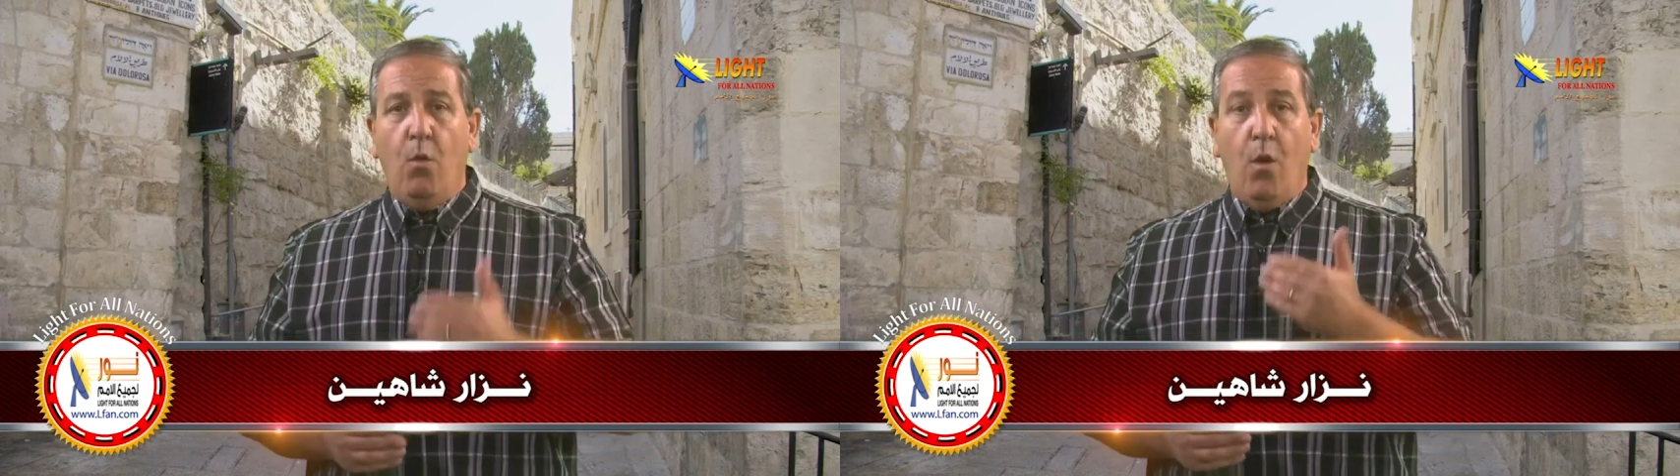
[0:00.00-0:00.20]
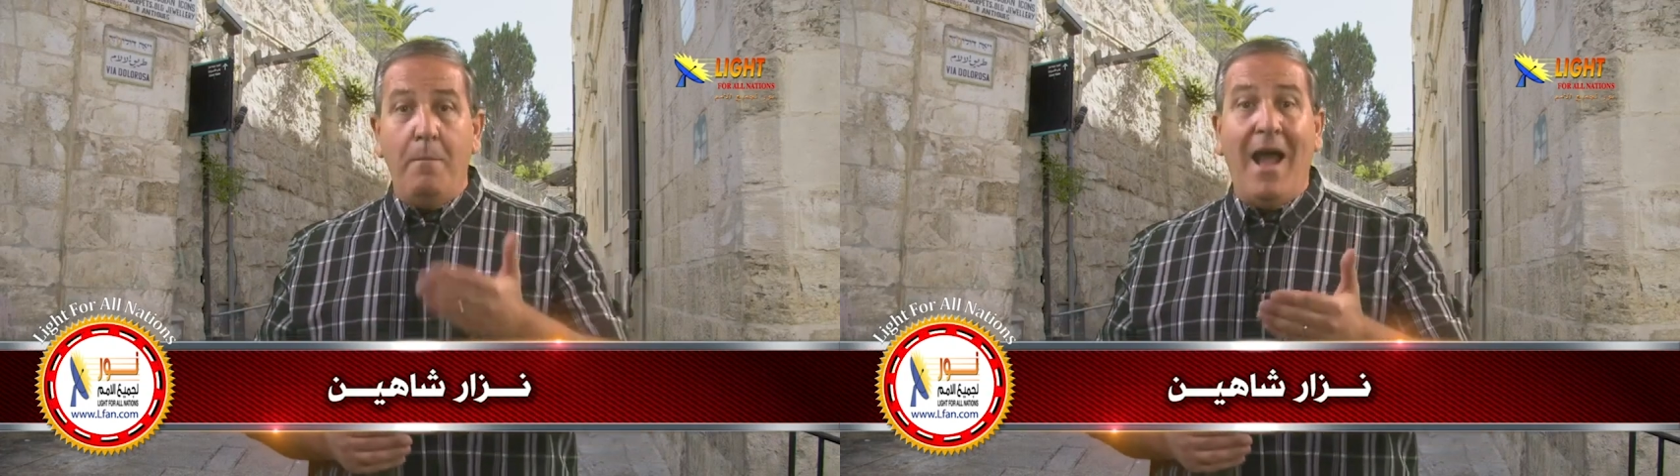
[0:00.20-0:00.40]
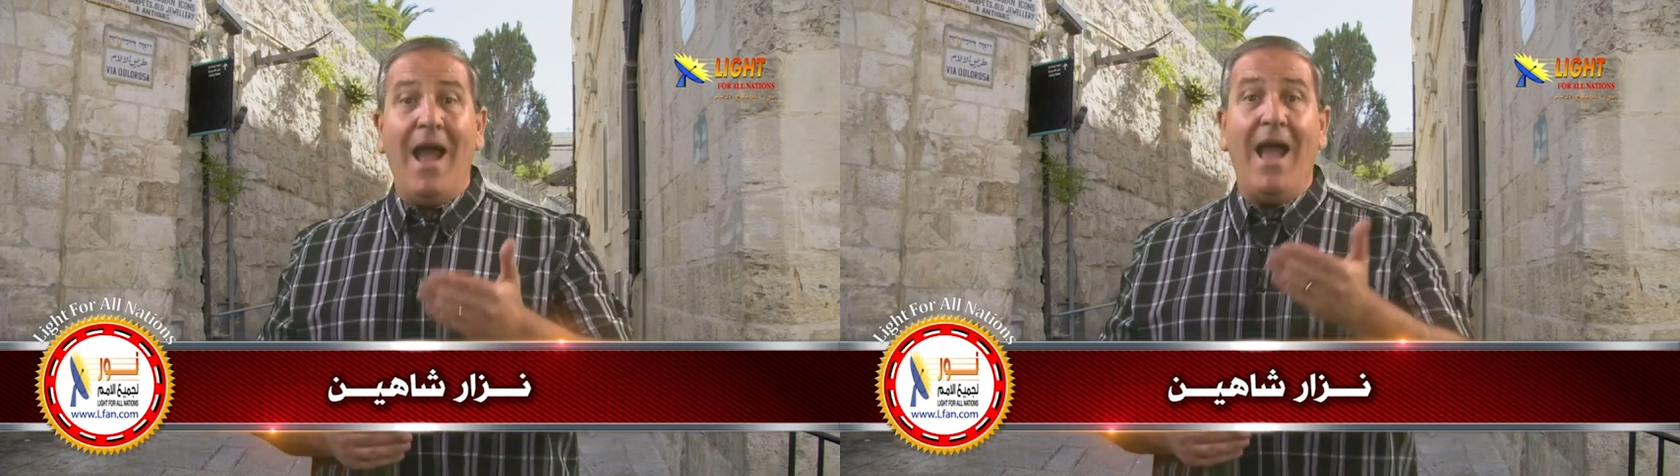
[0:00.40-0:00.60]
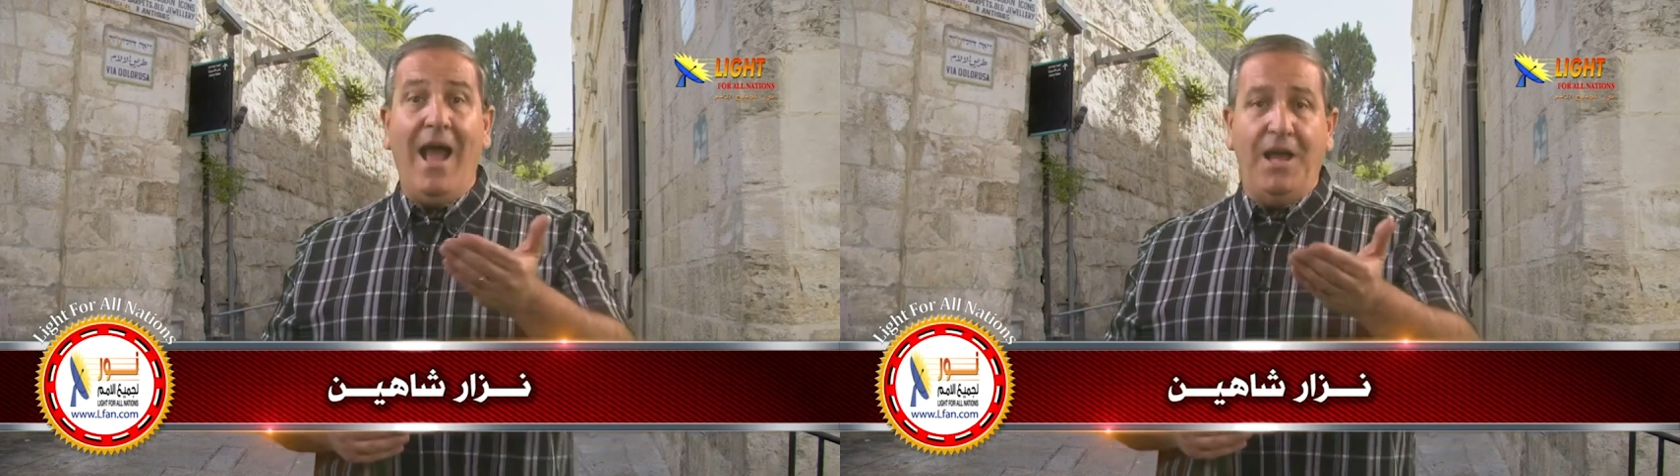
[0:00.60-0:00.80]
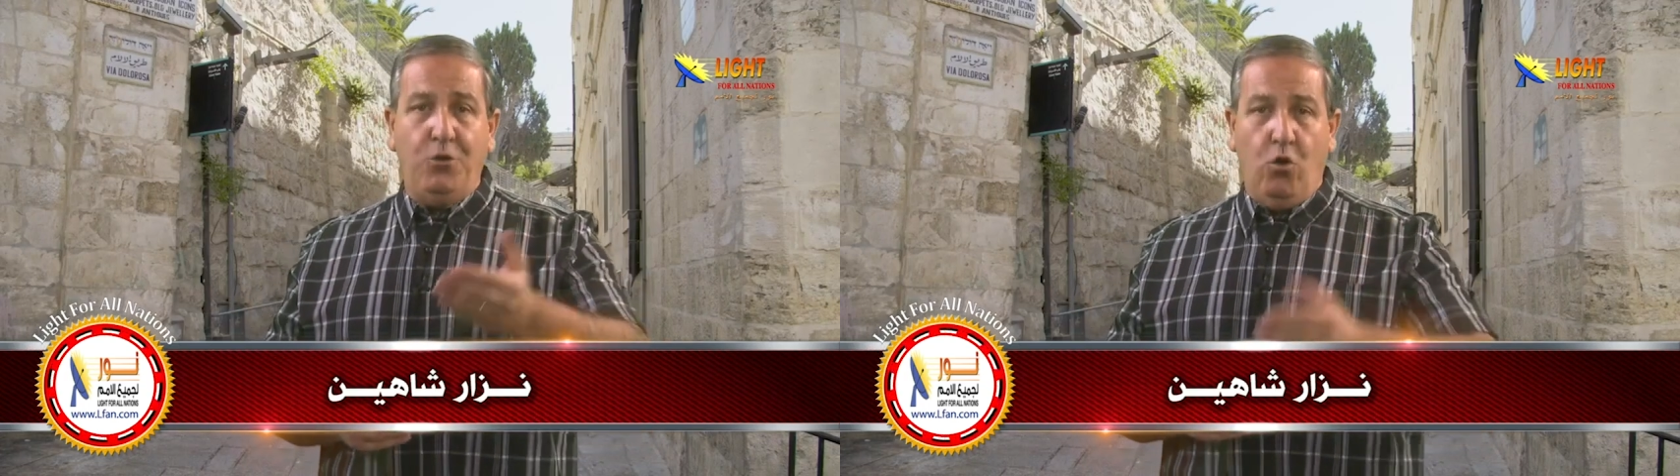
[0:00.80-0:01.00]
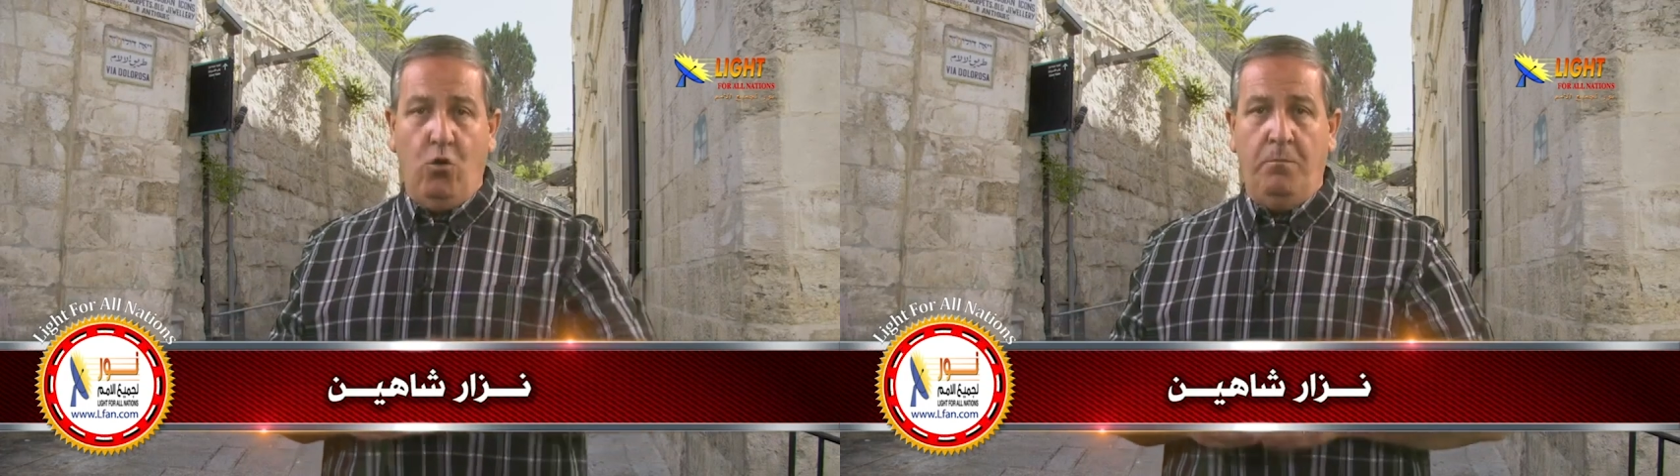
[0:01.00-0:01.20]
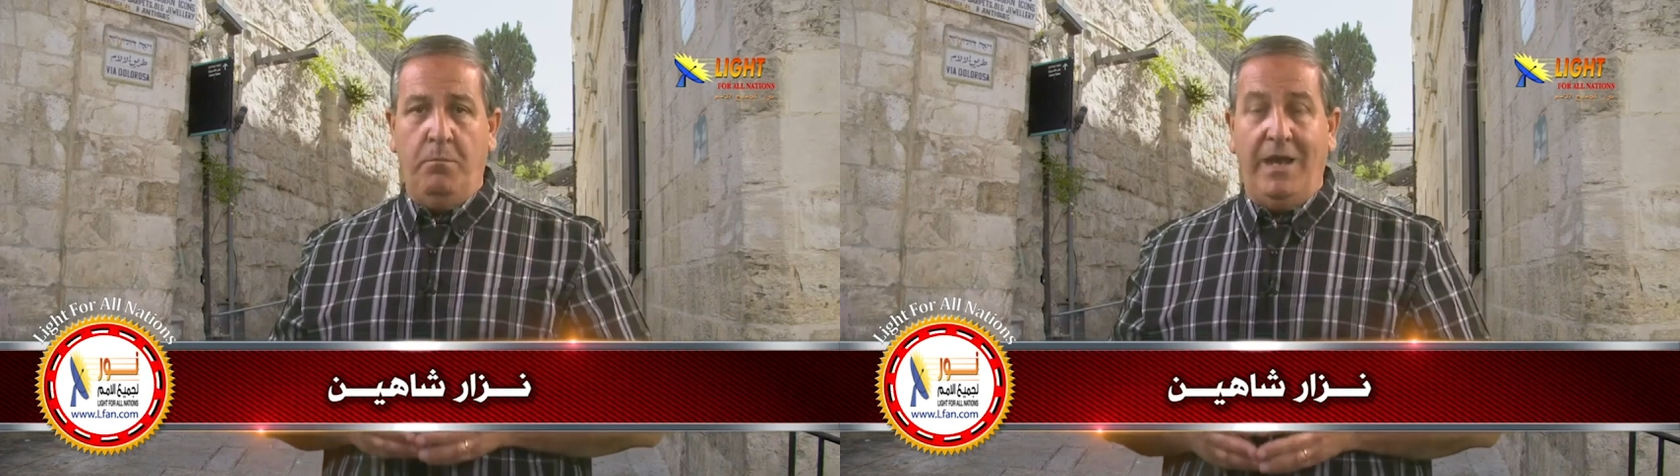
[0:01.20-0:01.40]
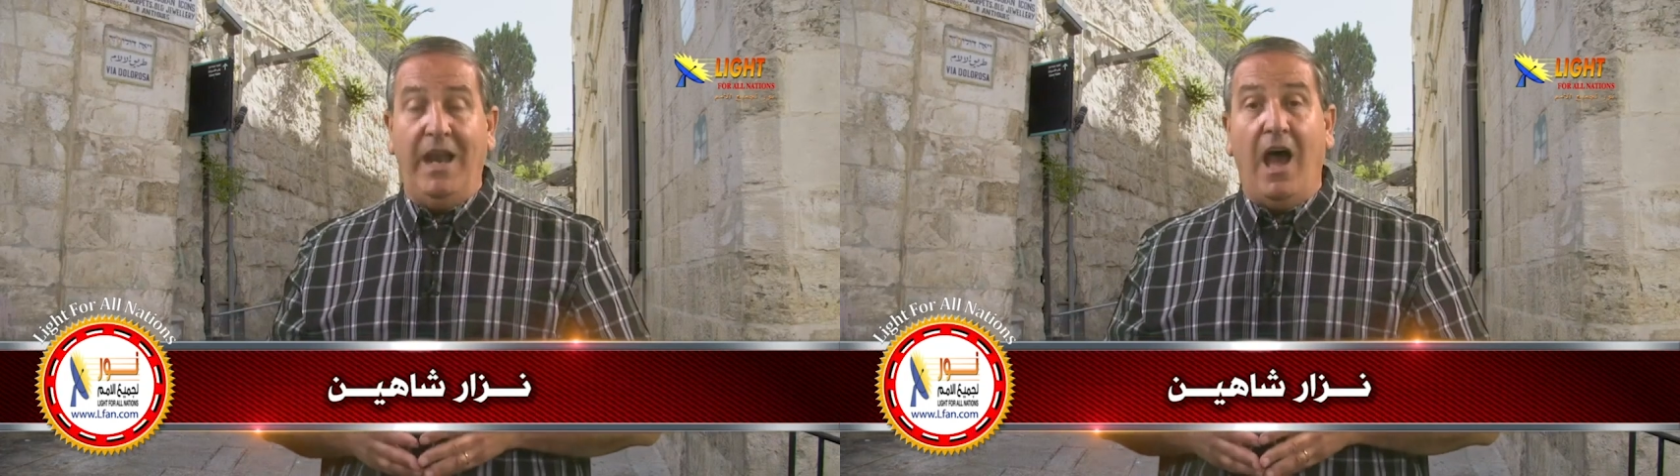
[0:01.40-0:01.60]
ومع أحدهم
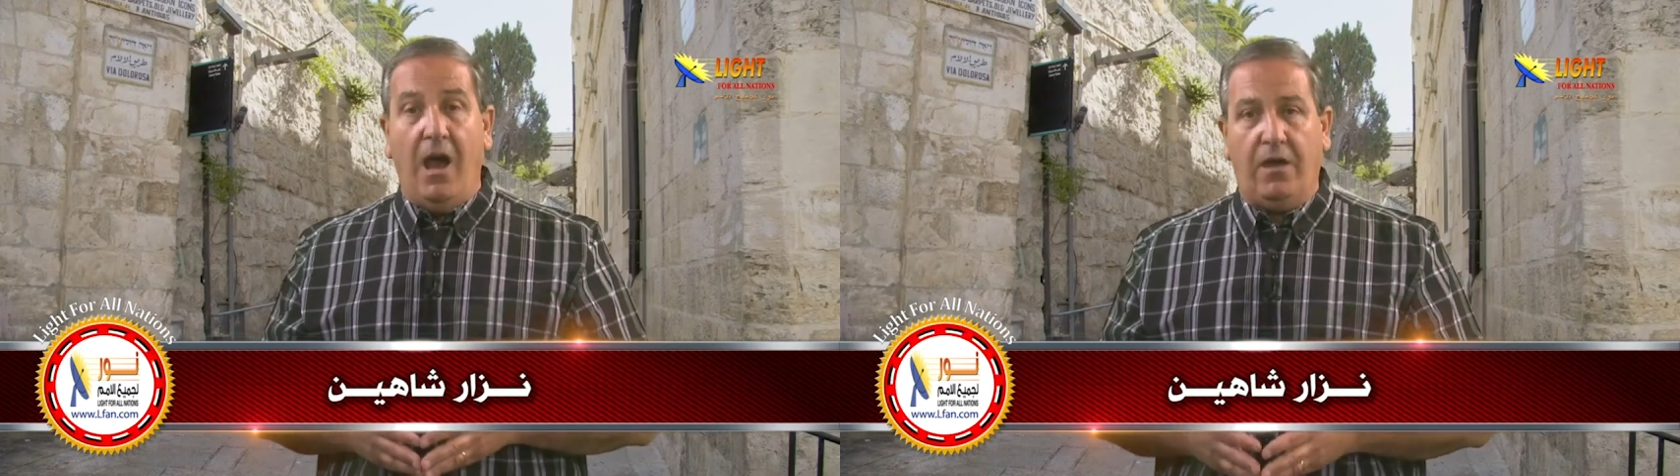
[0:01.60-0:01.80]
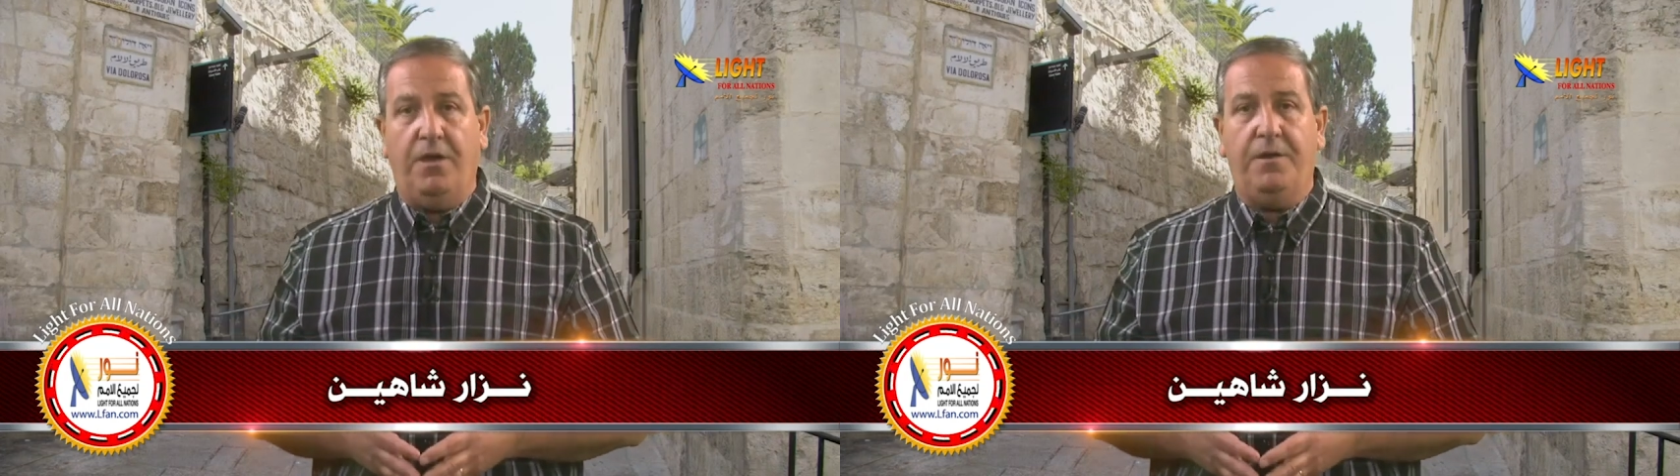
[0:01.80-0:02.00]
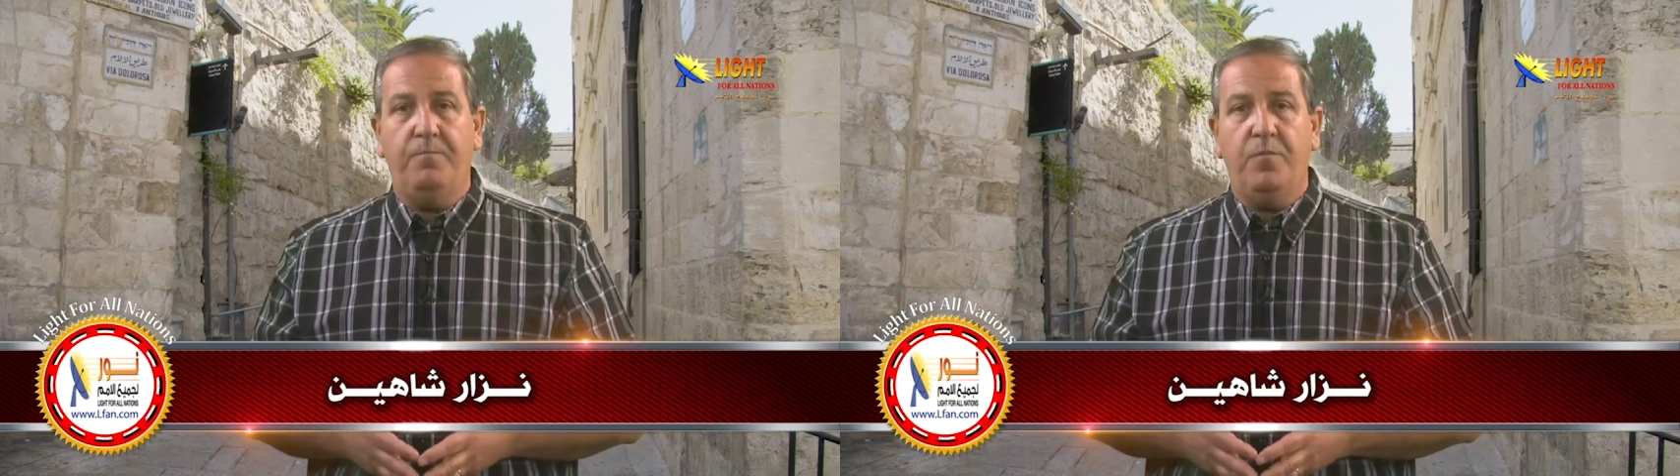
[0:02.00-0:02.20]
الآخر